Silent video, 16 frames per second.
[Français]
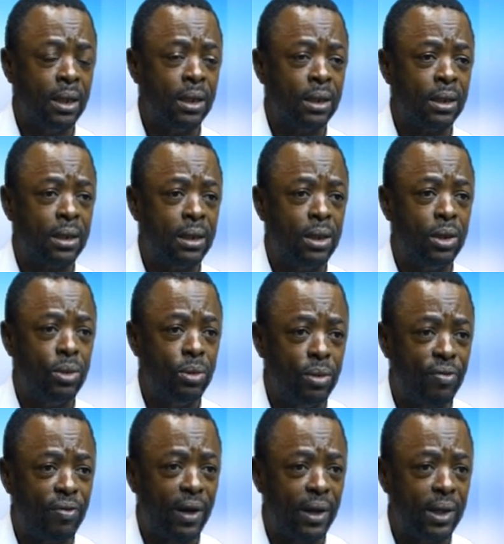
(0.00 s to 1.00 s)
S'il lui
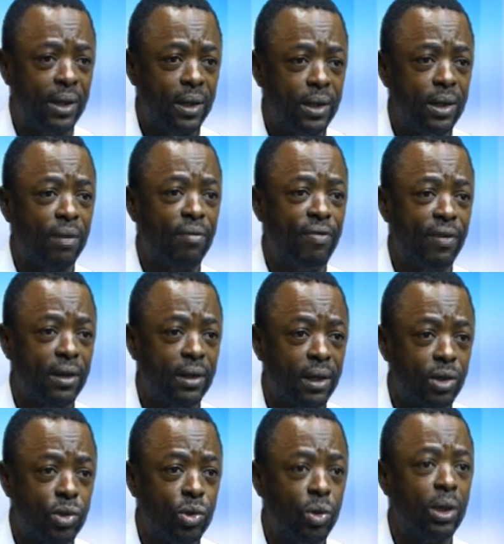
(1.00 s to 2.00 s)
fallait tenir 20
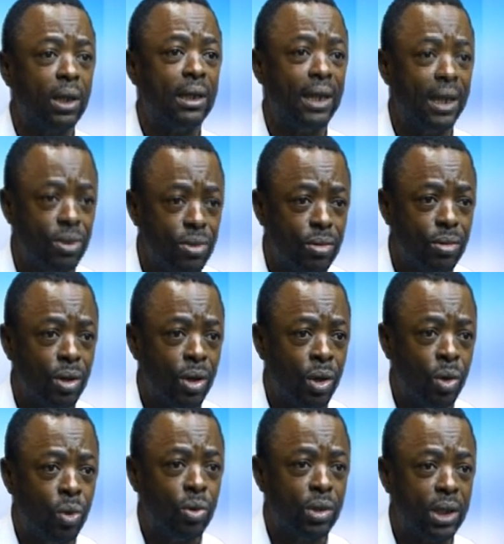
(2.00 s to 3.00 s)
ans, j'aurais tenu
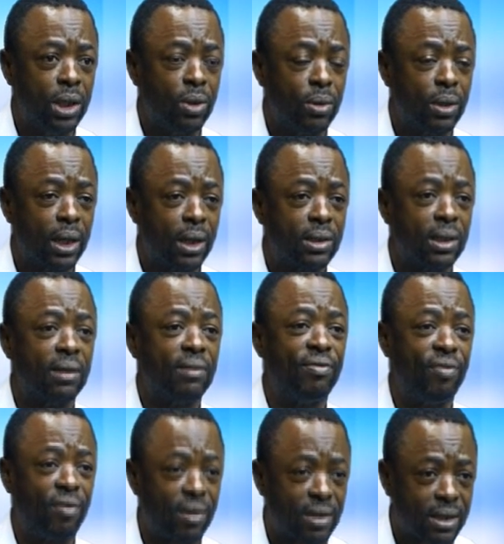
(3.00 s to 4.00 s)
aussi longtemps que cette
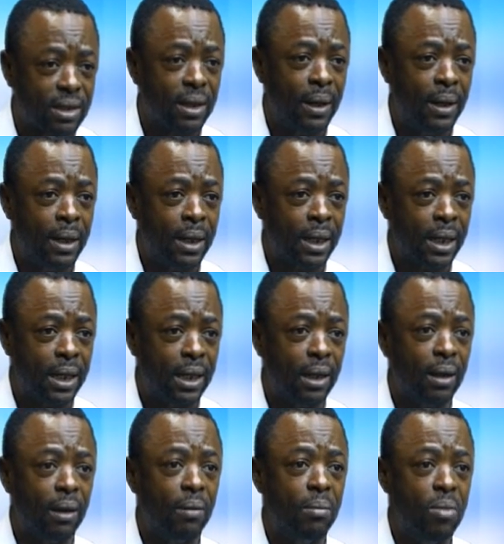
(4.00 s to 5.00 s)
force qui
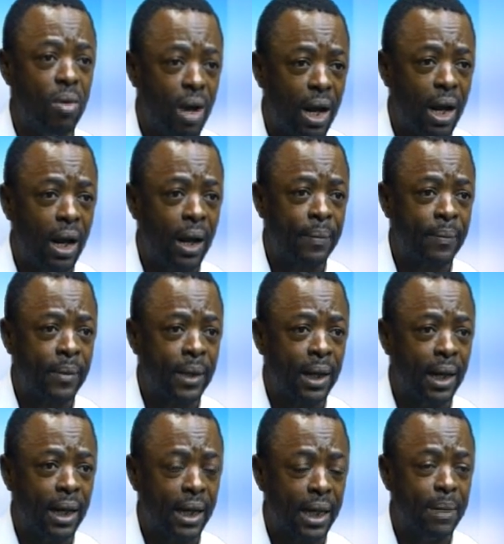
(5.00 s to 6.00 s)
est en moi
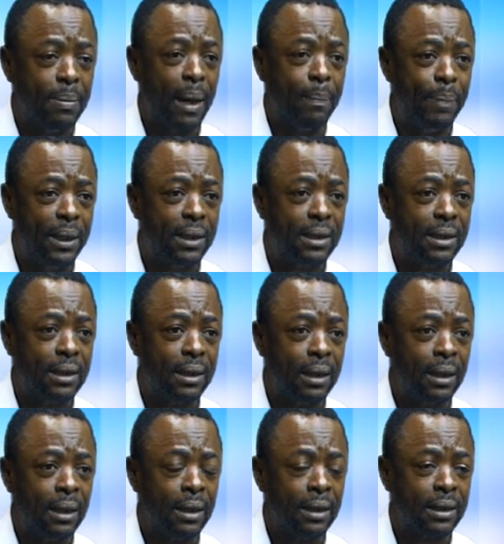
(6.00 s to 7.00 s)
et qui m'habite,
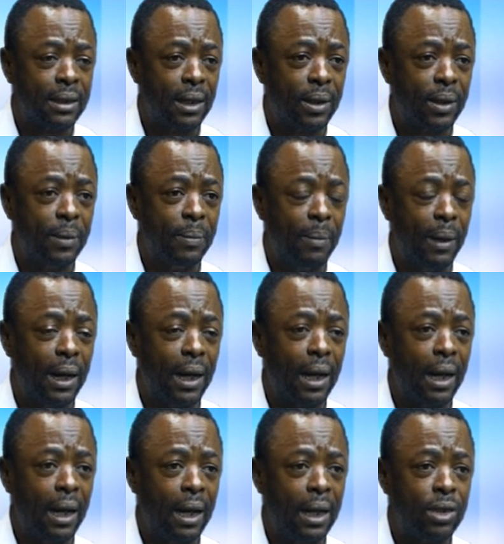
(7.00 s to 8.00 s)
celle qui m'a
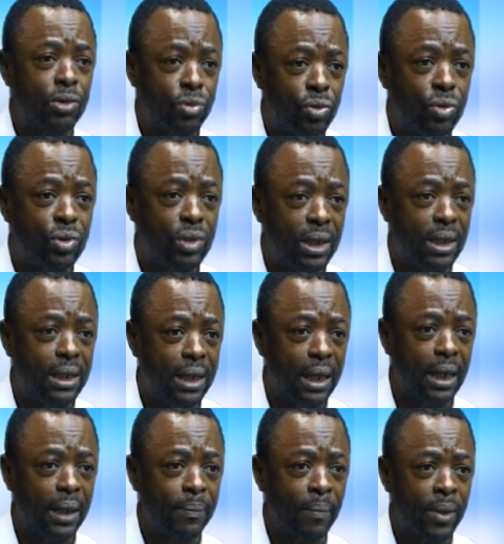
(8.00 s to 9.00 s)

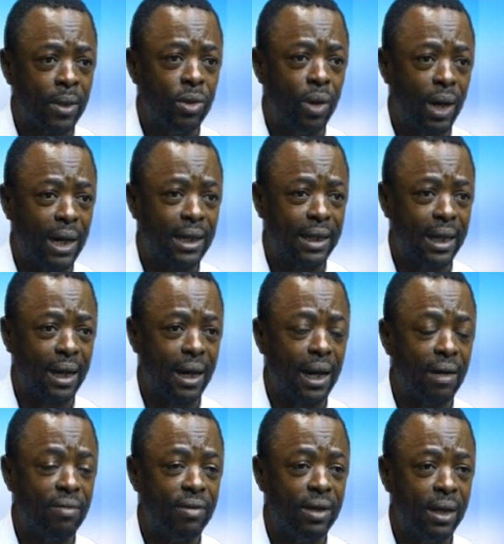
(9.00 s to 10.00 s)
suscité de la terre à
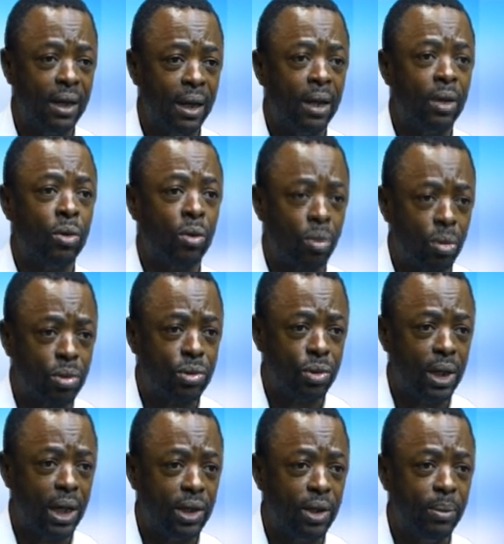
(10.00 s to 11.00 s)
la vie,
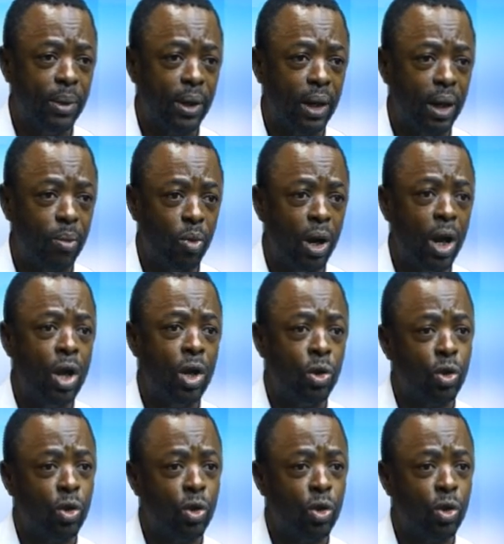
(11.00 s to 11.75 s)
continuer à demeurer en moi.